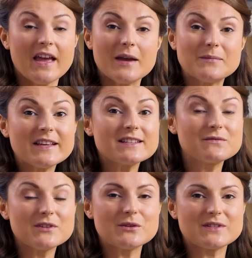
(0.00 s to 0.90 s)
Im
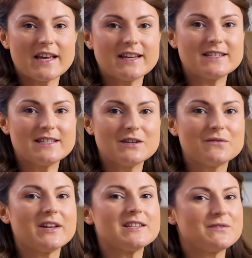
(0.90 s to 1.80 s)
nächsten Video zeige ich dir,
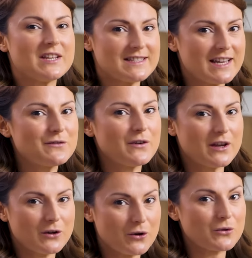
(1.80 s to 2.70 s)
wann es wieder Zeit für
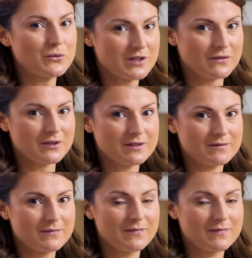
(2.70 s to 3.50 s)
einen neuen Router wird.